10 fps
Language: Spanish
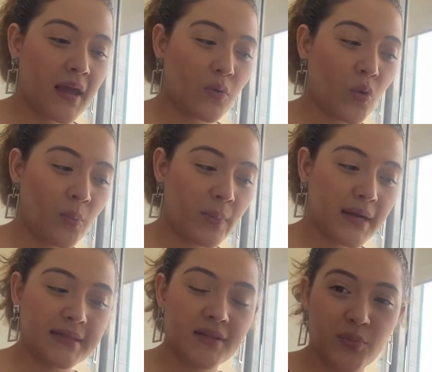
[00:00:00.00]
un
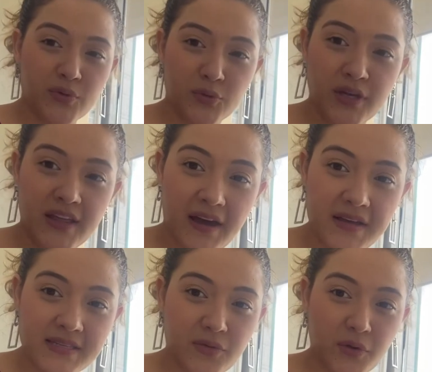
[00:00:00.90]
paquete de
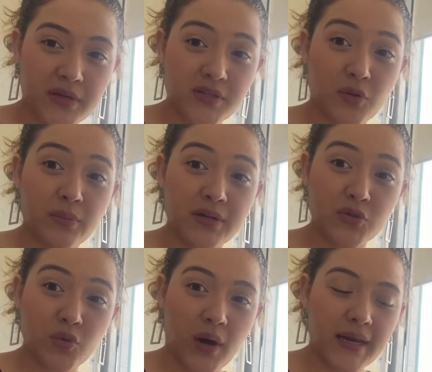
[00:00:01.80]
oportunidades de formación
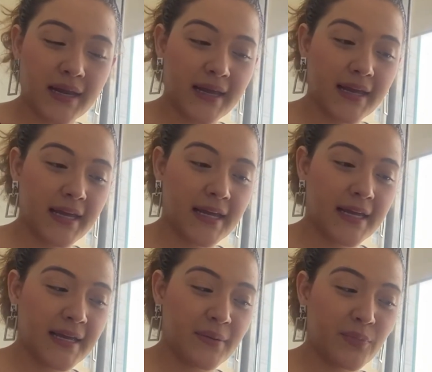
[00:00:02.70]
virtual
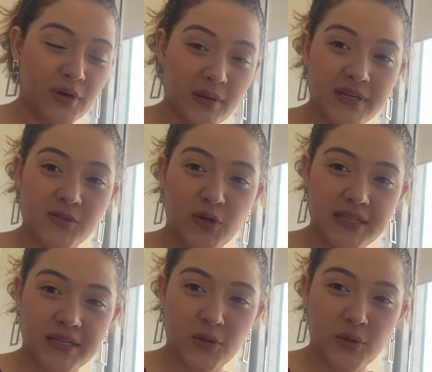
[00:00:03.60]
eh, en programación y
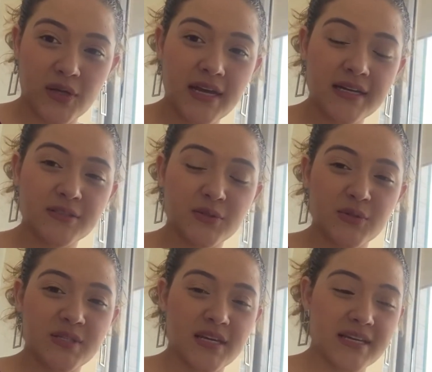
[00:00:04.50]
tecnología.
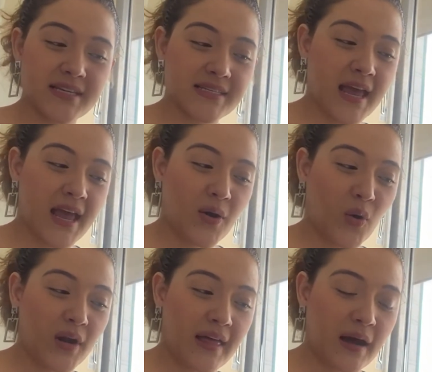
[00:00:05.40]
Entonces,
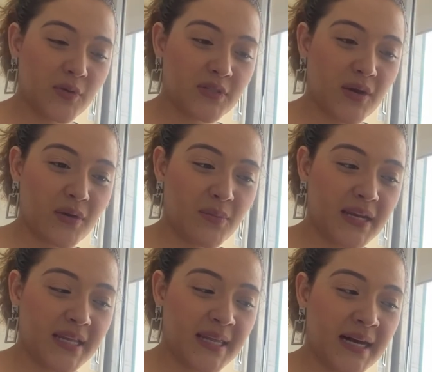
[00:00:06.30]
hoy le damos la
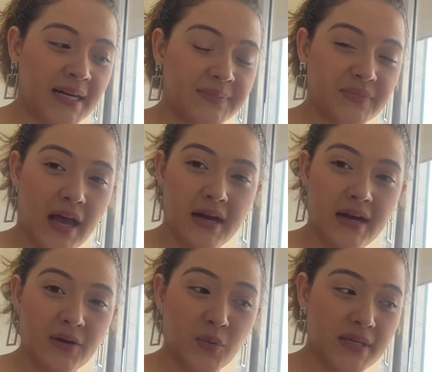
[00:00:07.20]
bienvenida
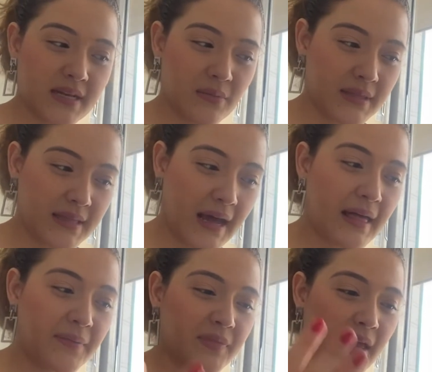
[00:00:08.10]
a nuestra
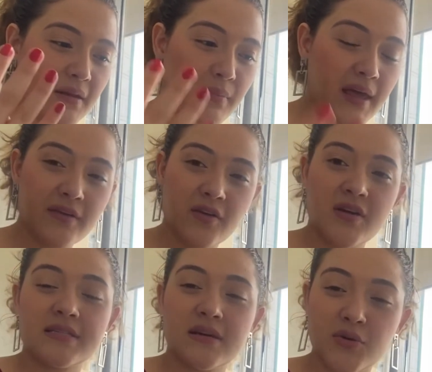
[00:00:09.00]
invitada. En medio de
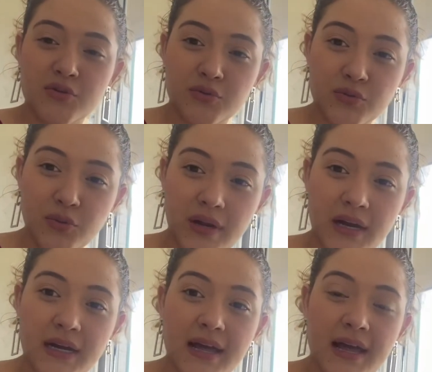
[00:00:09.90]
esta
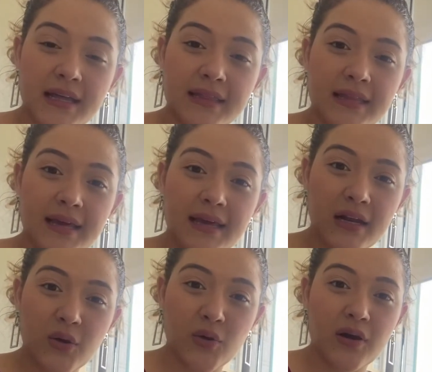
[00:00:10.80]
coyuntura
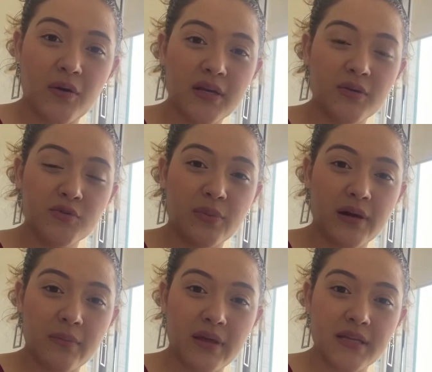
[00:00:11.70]
del coronavirus
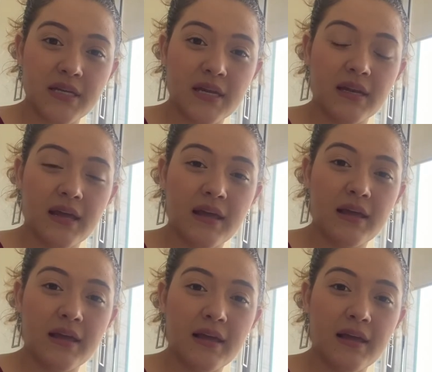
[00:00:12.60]
para Medellín,
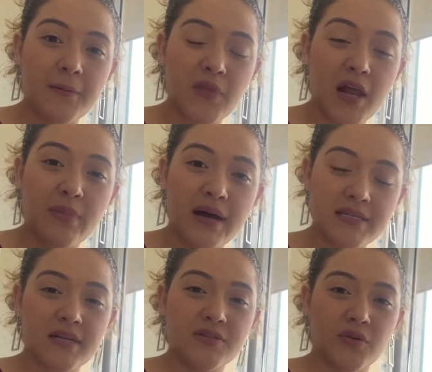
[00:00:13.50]
eh, el
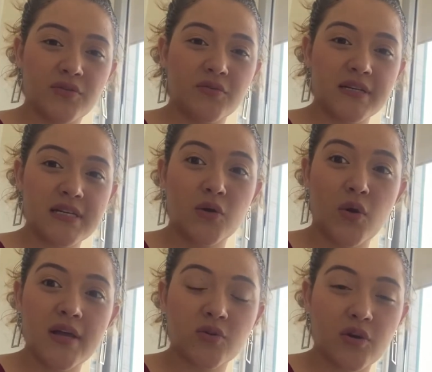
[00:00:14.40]
Valle del Software ya no
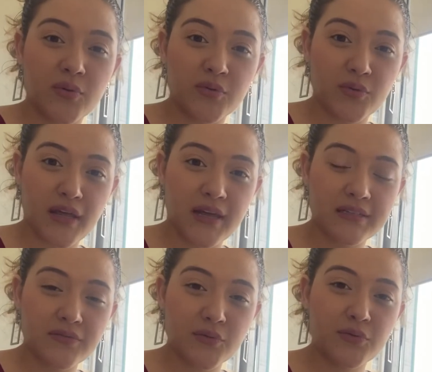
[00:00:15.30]
es una oportunidad
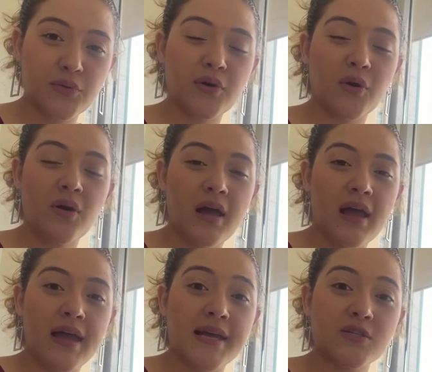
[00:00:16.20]
de futuro,
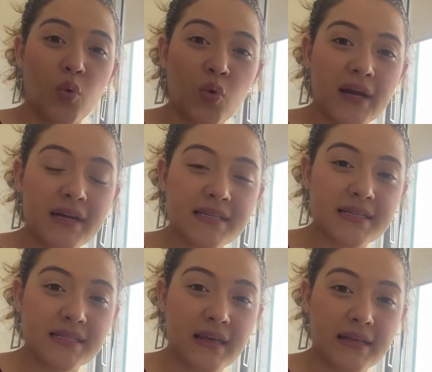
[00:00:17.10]
es una
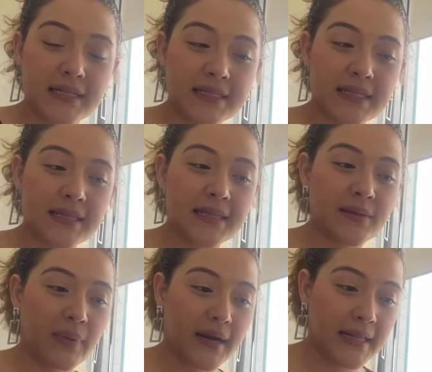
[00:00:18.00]
necesidad latente
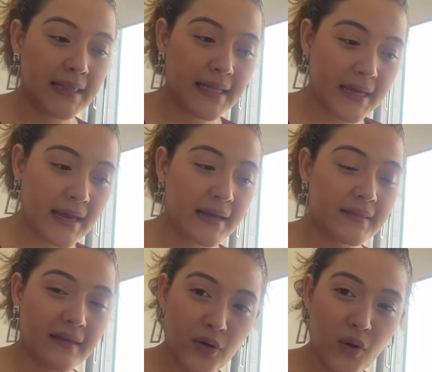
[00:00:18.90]
para el día
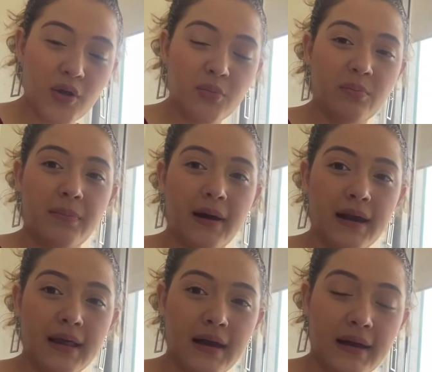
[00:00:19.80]
de hoy,
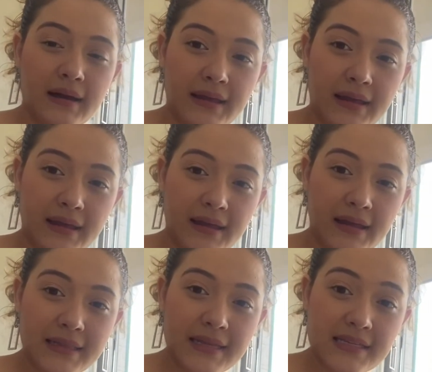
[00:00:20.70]
para eh,
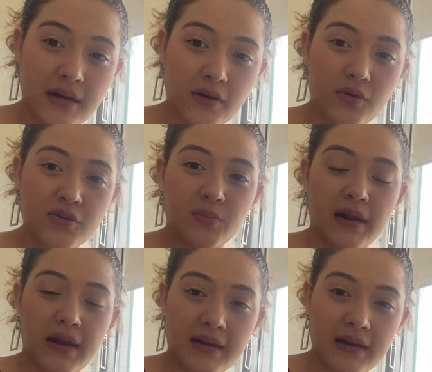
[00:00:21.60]
el desarrollo,
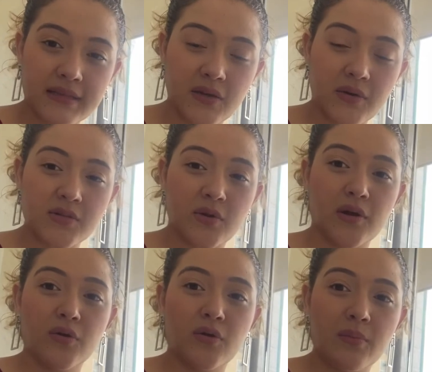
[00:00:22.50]
para la reactivación
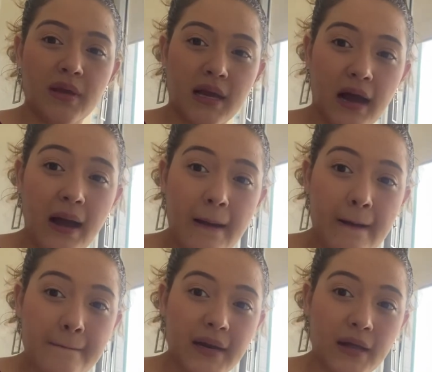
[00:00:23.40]
económica,
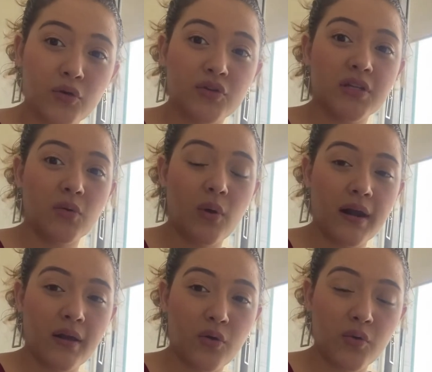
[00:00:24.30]
para
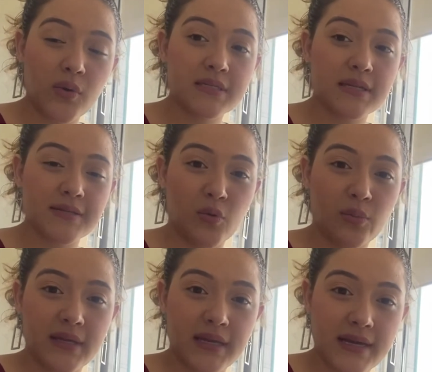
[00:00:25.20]
continuar con nuestras
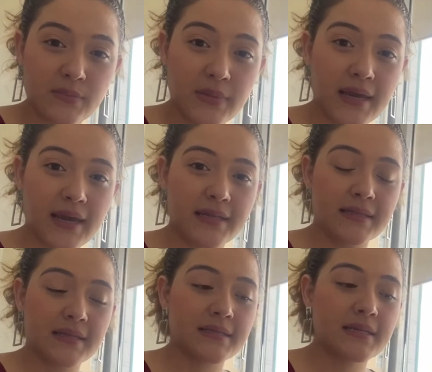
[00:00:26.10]
compañías
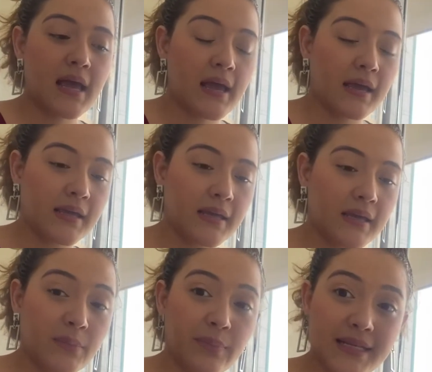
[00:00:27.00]
vigentes
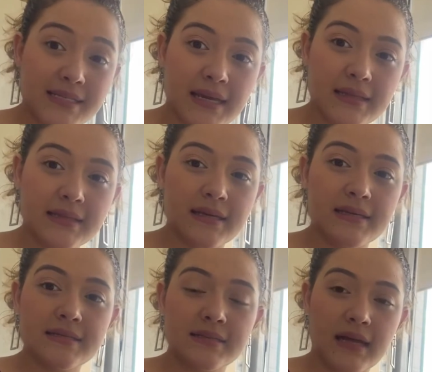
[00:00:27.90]
y,
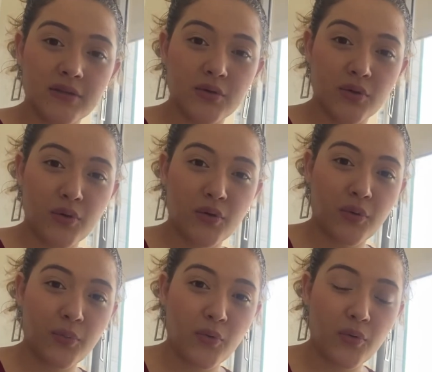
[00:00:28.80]
presentes, tanto
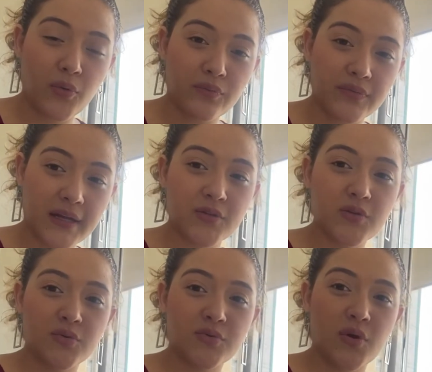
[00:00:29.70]
como dando
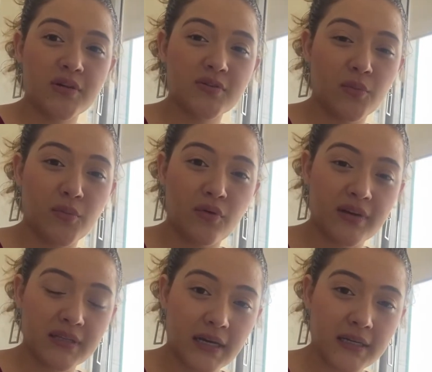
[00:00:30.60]
soluciones como
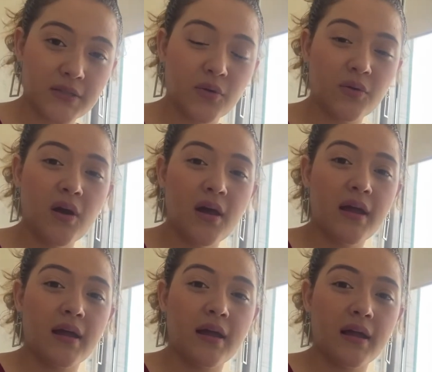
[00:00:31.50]
ofertando
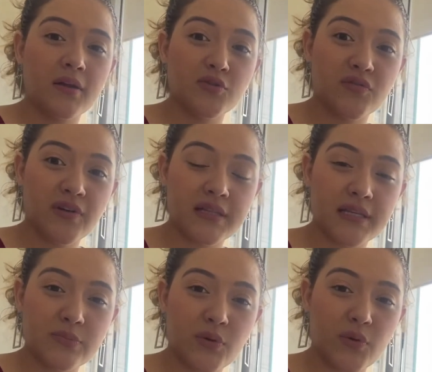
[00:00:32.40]
eh, los
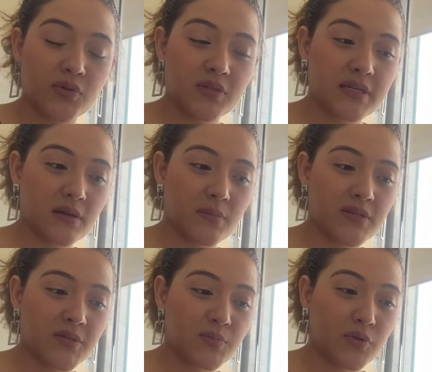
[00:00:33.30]
diferentes productos y
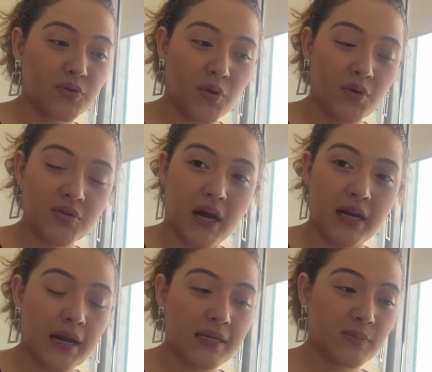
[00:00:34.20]
servicios por todos los
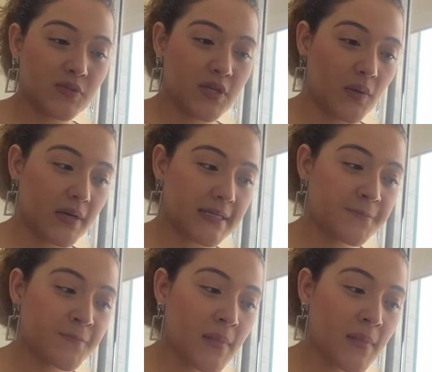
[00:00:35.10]
canales posibles.